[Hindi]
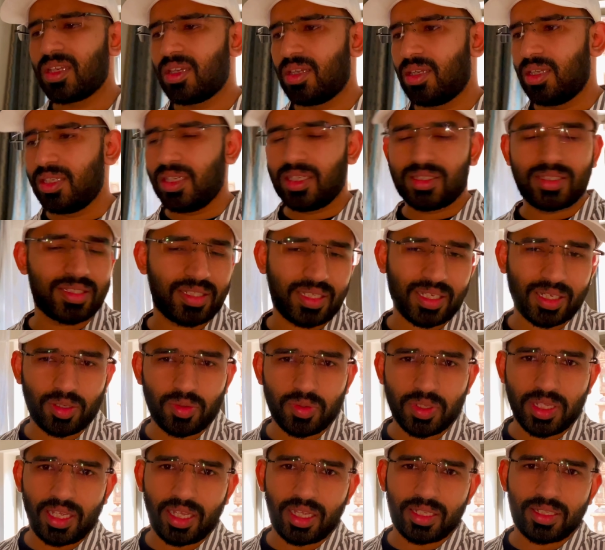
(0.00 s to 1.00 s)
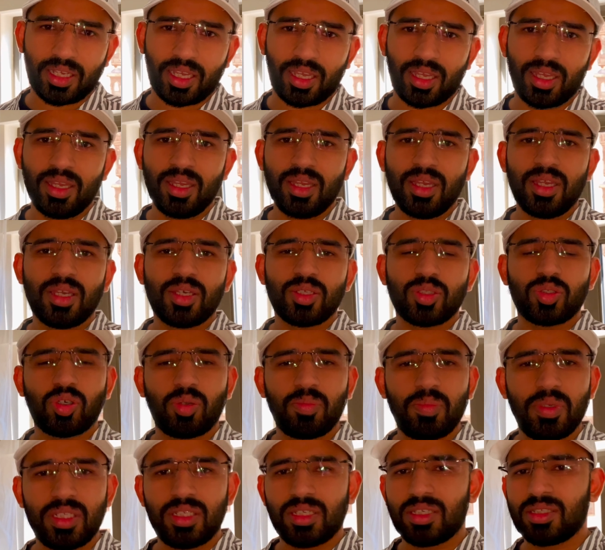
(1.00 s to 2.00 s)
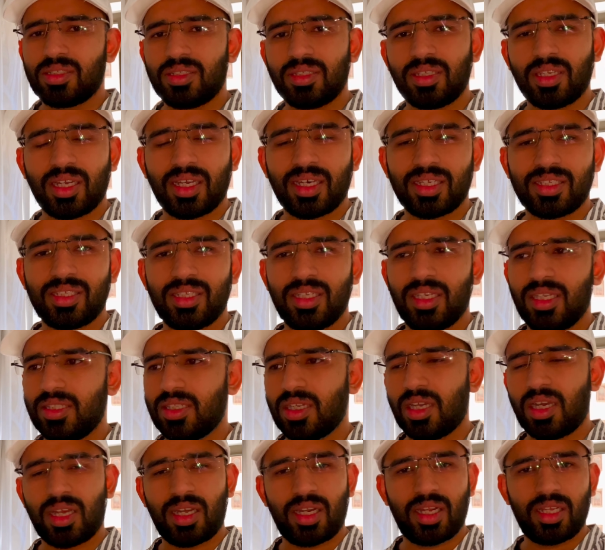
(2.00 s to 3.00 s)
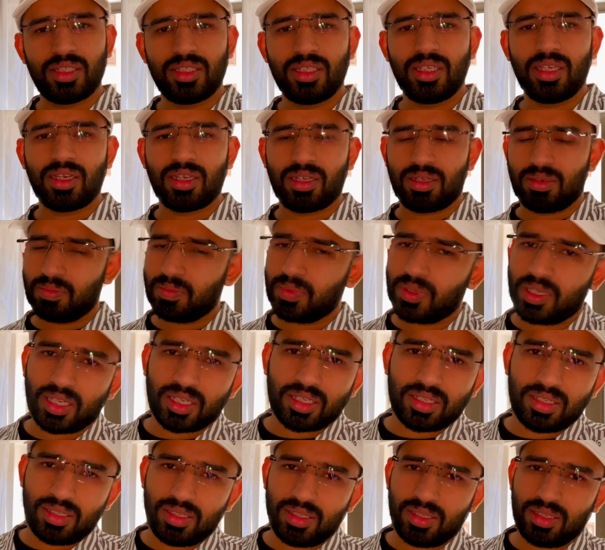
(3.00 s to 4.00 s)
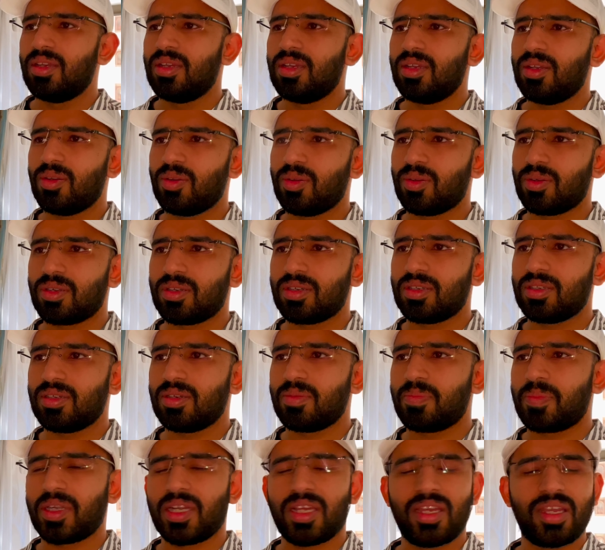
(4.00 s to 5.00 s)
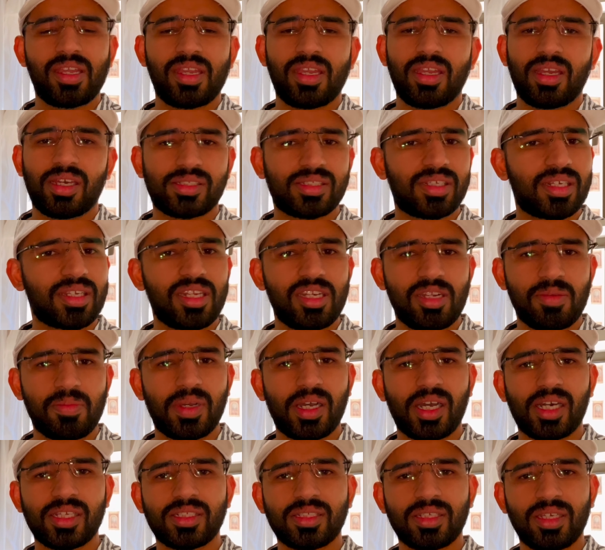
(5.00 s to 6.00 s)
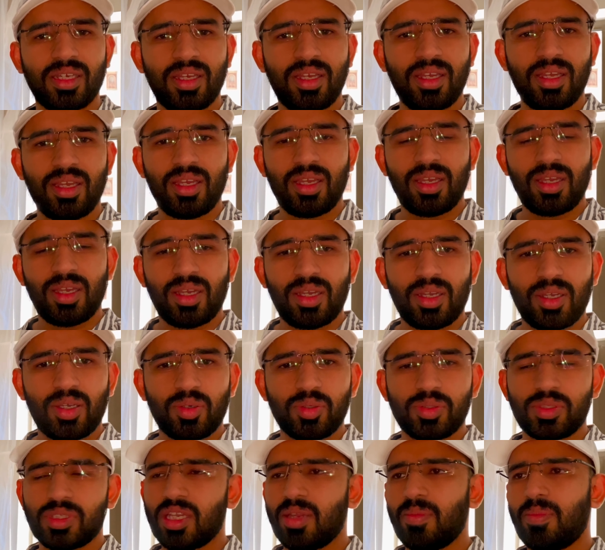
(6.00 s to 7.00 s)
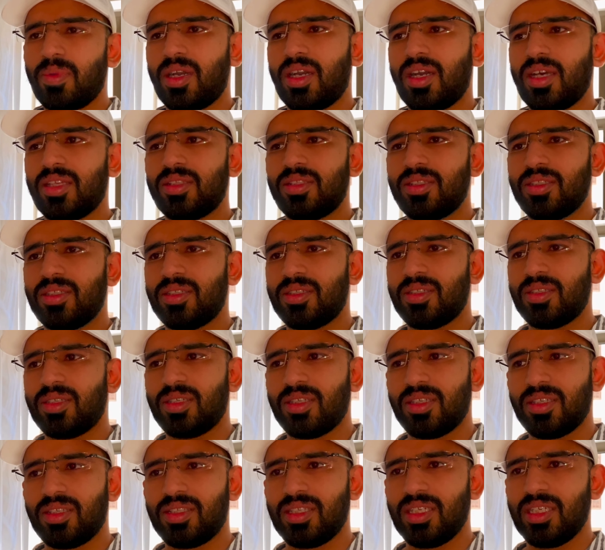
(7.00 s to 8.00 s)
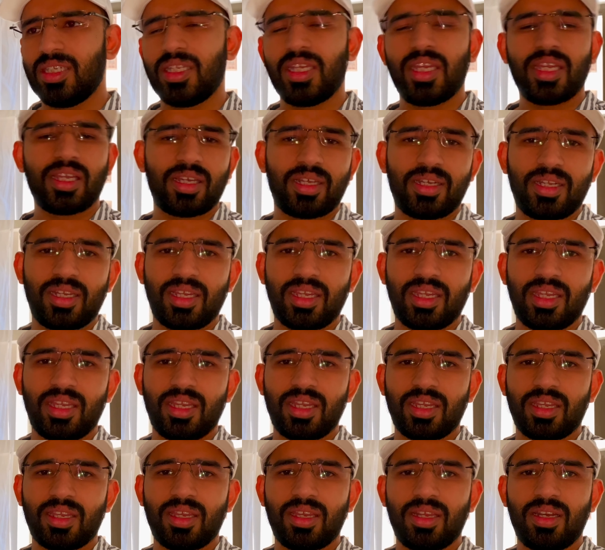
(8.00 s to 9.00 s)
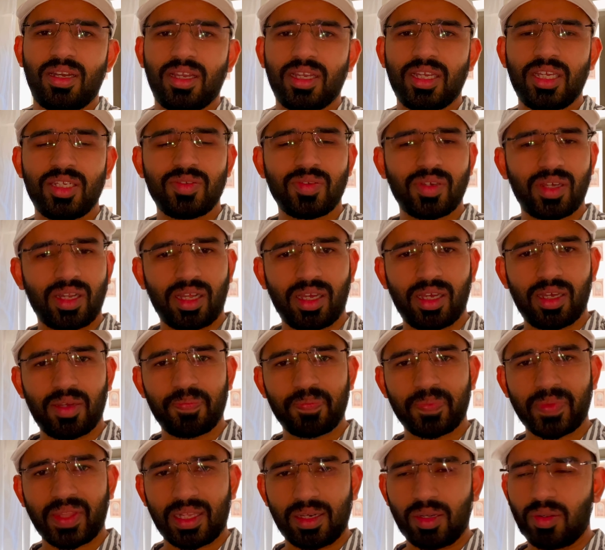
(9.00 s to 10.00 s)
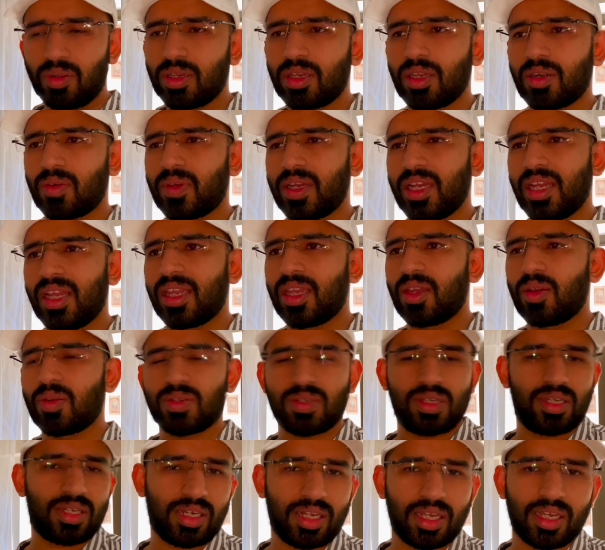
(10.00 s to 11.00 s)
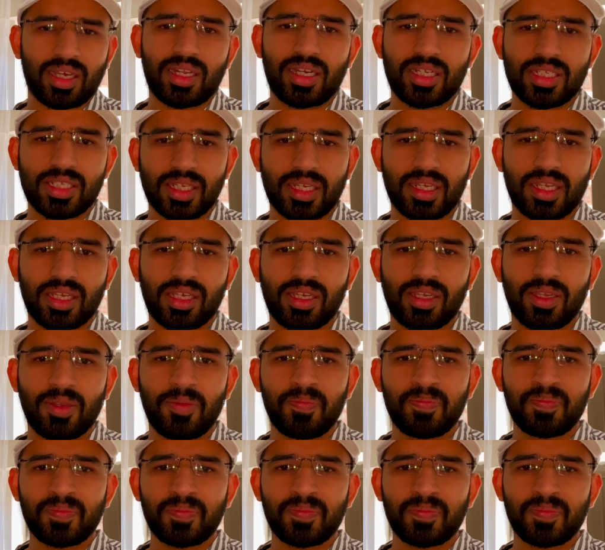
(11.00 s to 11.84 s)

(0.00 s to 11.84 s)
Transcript: यहाँ से चेकआउट किया जाए सो अभी जस्ट यहाँ से जा रहे हैं जी हरम पाक और पढ़ेंगे असर की नमाज़ उसके बाद सीन ये करेंगे कि लगेज वगैरह लोड करवाएंगे और खाना खाने जाएंगे